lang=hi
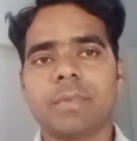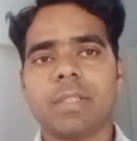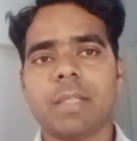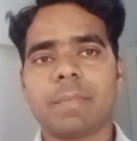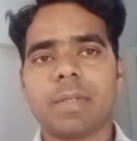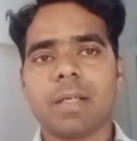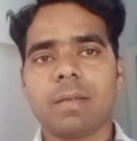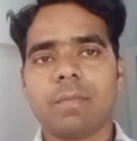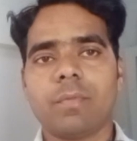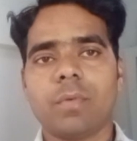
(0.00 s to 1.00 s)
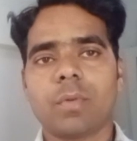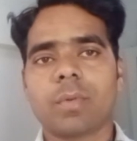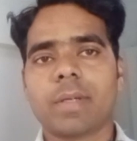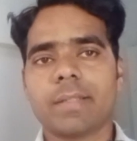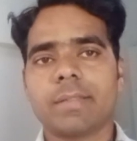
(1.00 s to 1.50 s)
कि अपना फ़ोटो
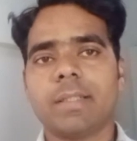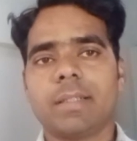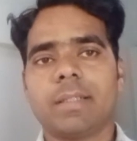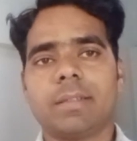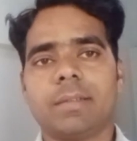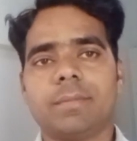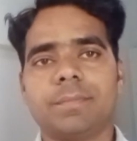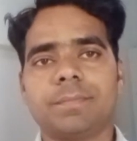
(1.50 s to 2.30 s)
कैसे लगाएँगे